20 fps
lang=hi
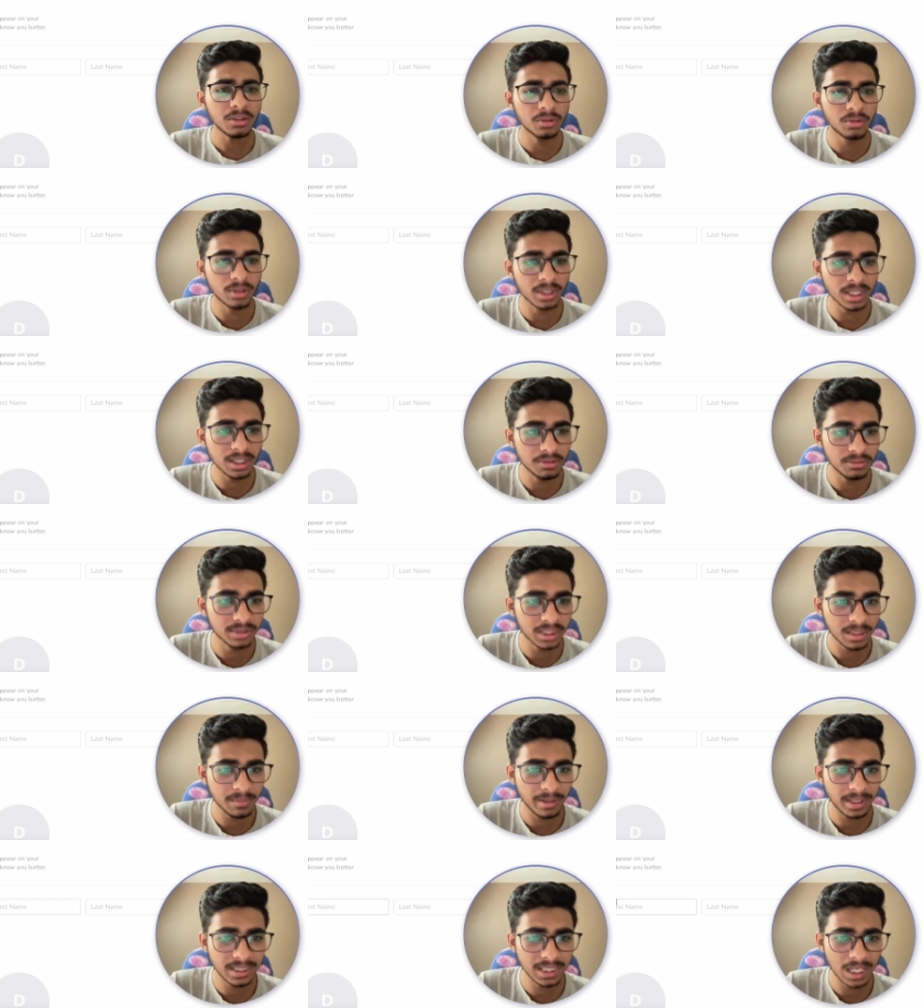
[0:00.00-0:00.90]
ओके
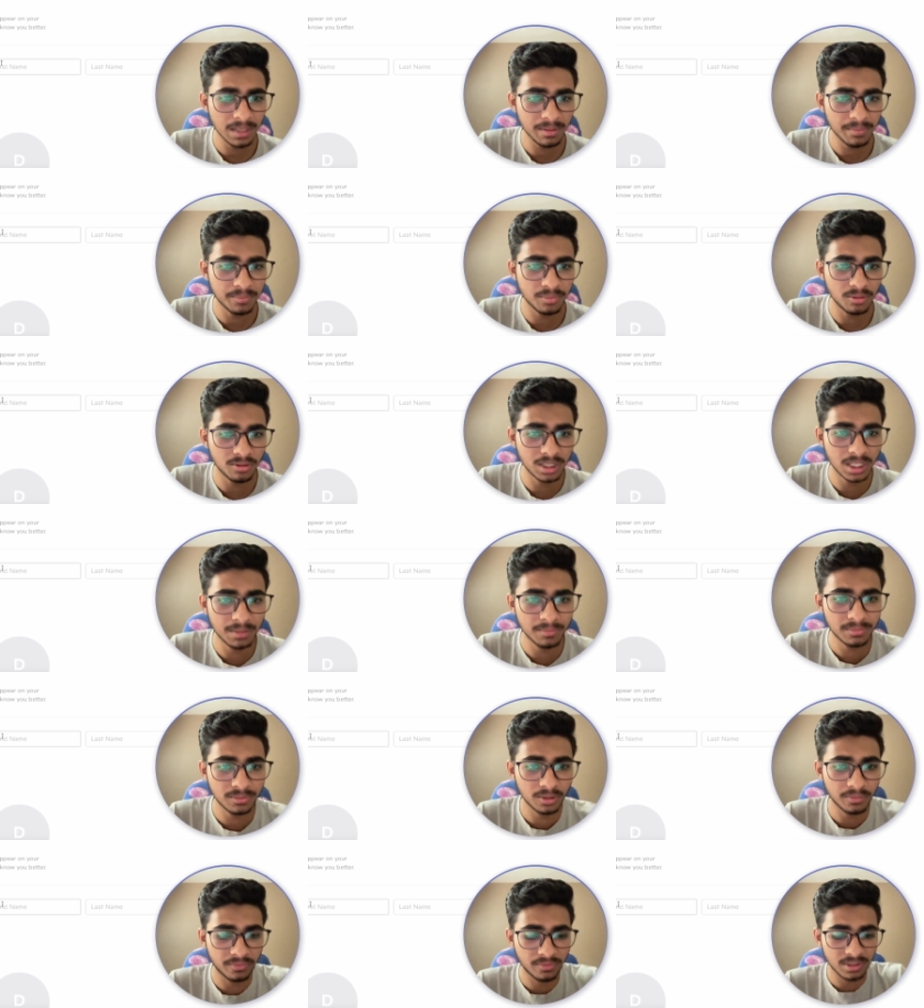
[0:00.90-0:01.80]
उसके बाद यहाँ पे फुल
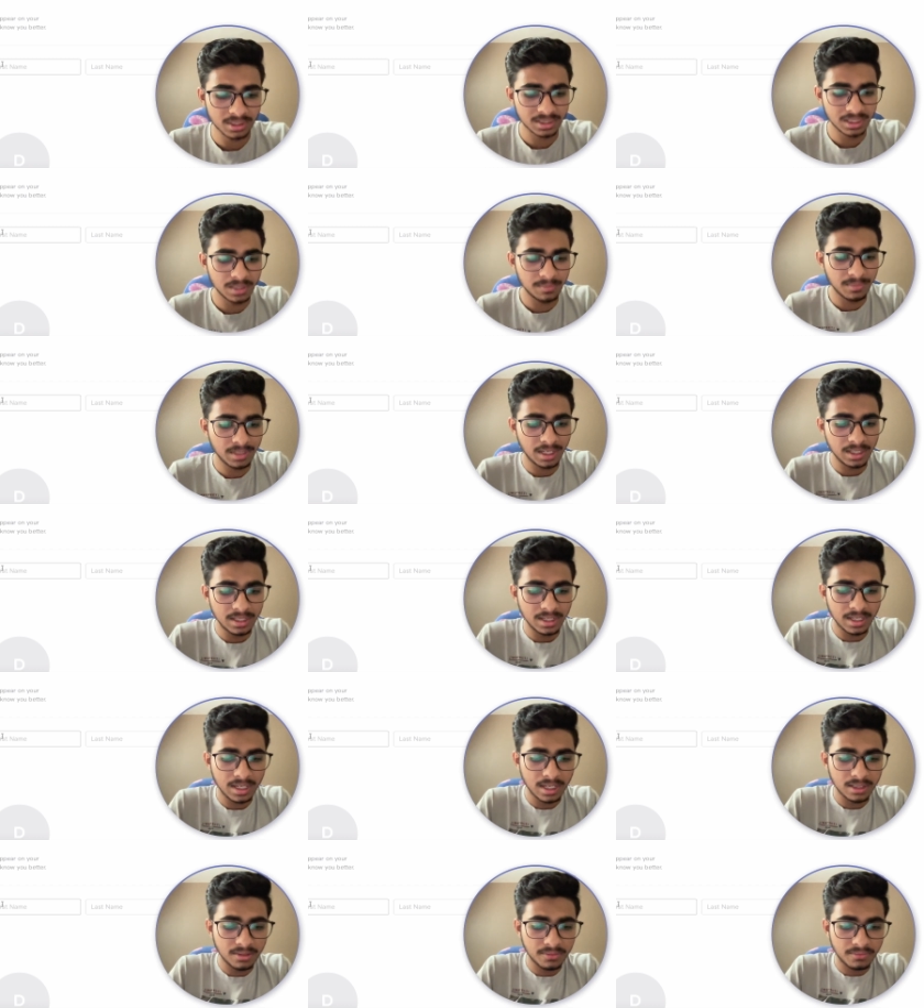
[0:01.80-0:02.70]
नेम तो फर्स्ट नेम डाल
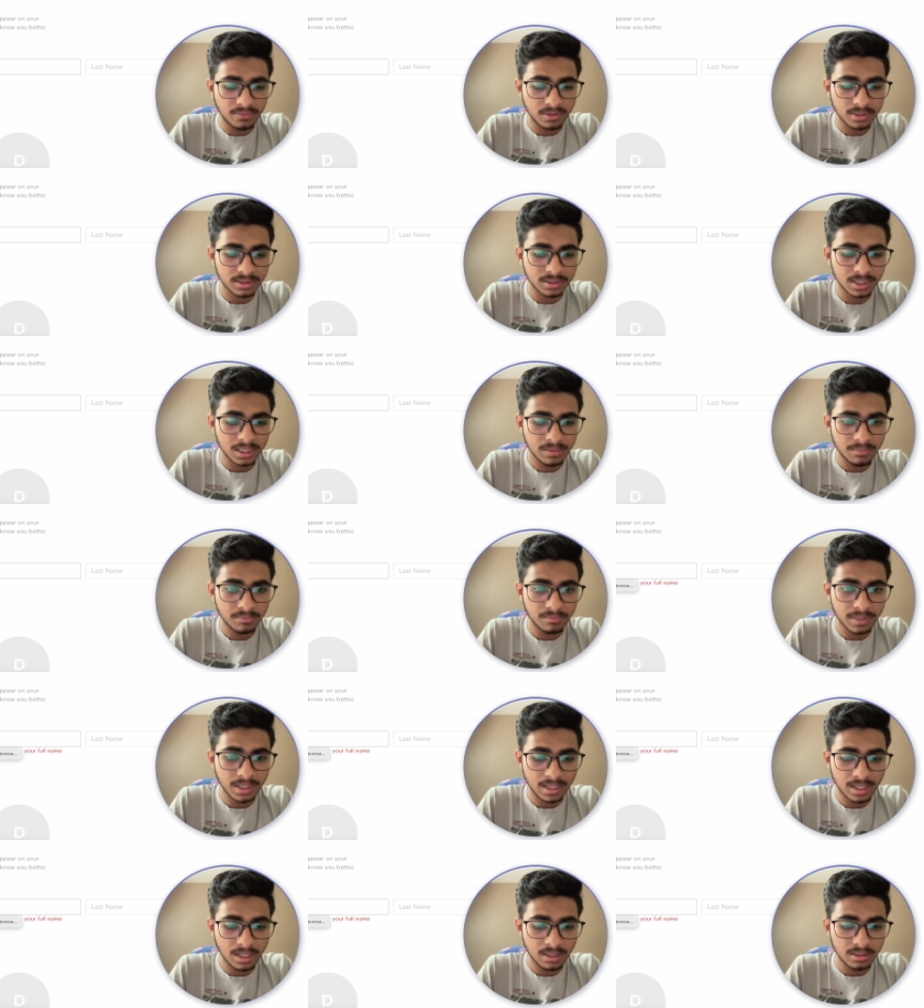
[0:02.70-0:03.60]
देना है तो फर्स्ट नेम
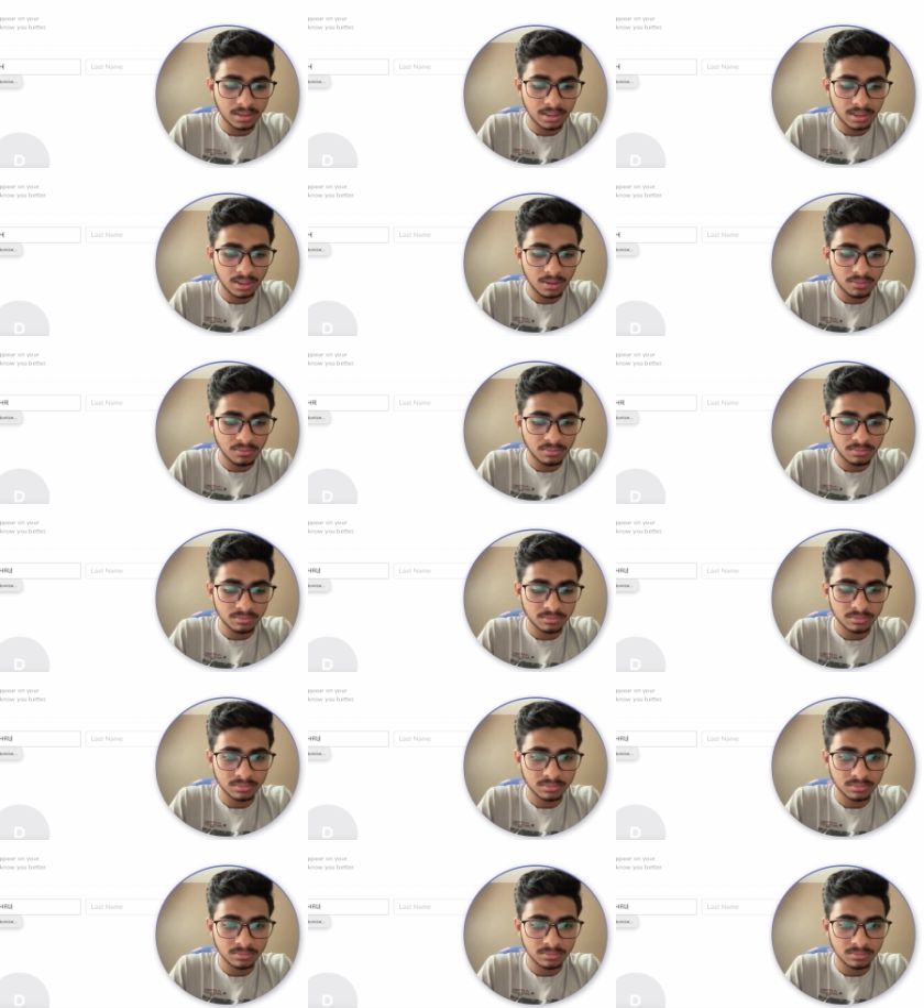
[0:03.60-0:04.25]
मैं डाल देता हूँ